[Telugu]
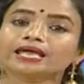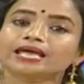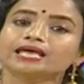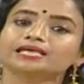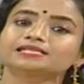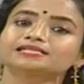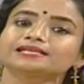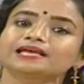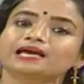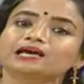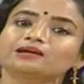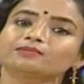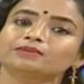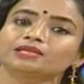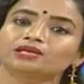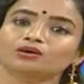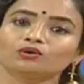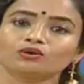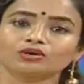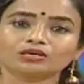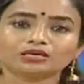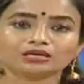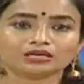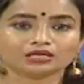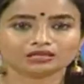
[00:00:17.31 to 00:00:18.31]
కేసీఆర్ మీద
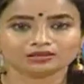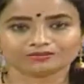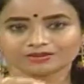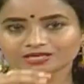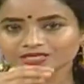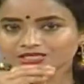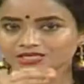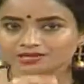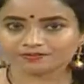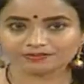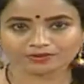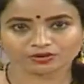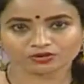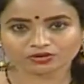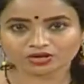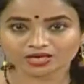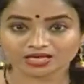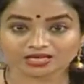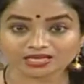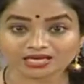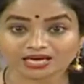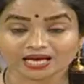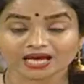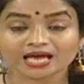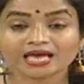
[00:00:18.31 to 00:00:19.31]
కొట్లాడతామని చెప్పిండ్రు
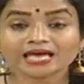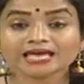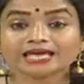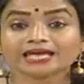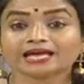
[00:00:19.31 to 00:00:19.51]
కదా